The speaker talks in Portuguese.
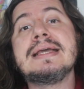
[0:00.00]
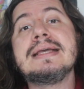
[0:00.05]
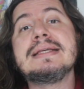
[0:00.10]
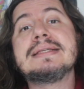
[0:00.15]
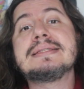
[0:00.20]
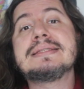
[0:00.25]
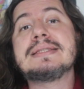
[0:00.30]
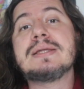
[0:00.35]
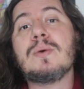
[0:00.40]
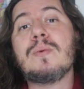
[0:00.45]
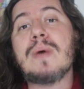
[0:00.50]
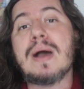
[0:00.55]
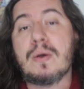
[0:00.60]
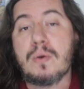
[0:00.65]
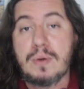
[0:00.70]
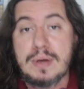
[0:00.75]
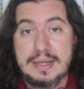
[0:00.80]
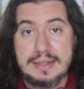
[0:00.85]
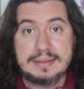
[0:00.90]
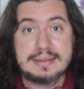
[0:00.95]
estão
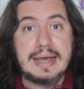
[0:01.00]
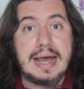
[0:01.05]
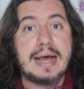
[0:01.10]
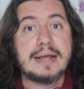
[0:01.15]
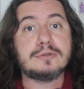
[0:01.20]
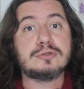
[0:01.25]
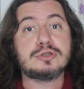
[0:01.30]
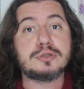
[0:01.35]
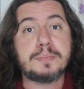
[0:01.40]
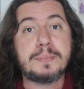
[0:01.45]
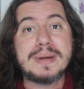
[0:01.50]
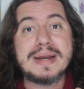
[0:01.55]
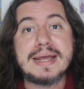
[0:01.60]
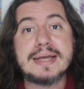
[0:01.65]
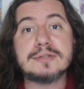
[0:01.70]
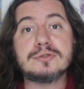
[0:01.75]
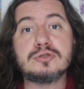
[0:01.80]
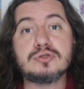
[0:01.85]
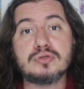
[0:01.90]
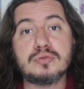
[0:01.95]
acorrentados,
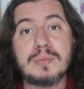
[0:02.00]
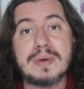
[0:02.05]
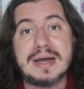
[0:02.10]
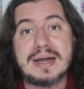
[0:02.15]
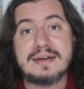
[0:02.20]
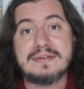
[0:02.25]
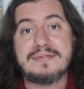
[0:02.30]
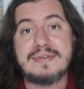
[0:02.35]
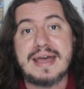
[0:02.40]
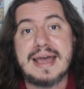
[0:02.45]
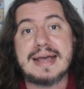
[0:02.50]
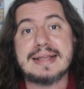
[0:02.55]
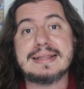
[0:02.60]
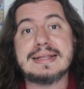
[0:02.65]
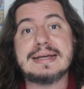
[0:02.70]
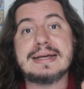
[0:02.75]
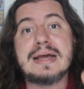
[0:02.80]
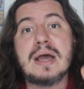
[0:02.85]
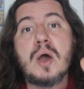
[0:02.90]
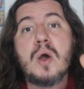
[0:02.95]
presos numa
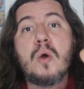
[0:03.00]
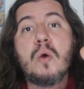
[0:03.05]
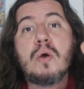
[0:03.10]
caverna,